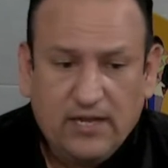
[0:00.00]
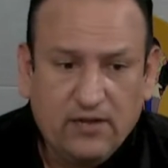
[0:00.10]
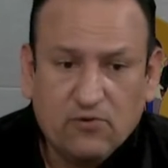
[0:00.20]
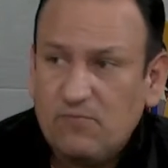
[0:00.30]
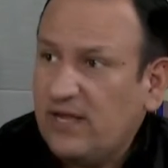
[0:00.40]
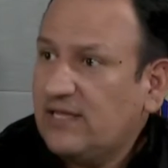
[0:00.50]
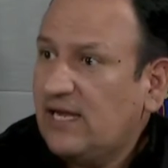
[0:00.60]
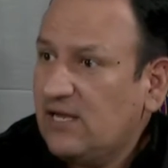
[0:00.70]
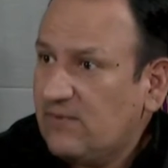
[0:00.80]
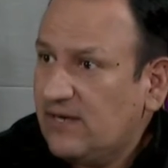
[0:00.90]
en
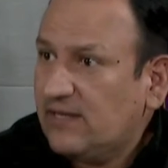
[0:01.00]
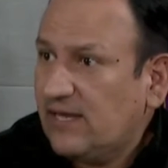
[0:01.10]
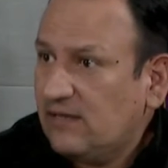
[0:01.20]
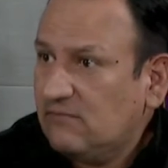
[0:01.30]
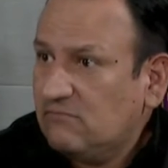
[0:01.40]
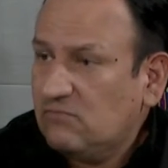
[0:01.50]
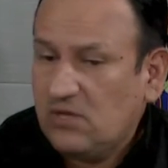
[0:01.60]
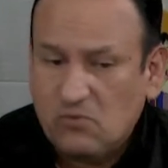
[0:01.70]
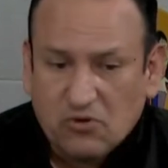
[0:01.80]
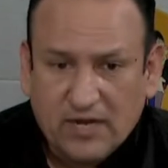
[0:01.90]
completa libertad,
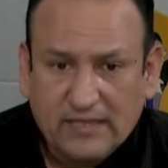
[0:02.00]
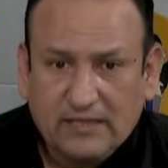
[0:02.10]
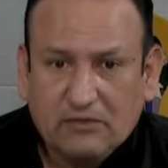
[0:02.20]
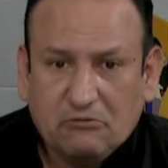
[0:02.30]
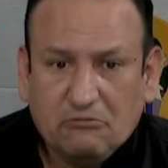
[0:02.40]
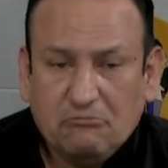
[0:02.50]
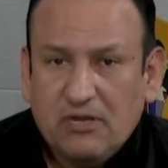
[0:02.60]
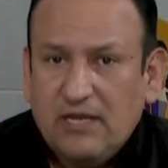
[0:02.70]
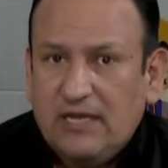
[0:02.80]
democrático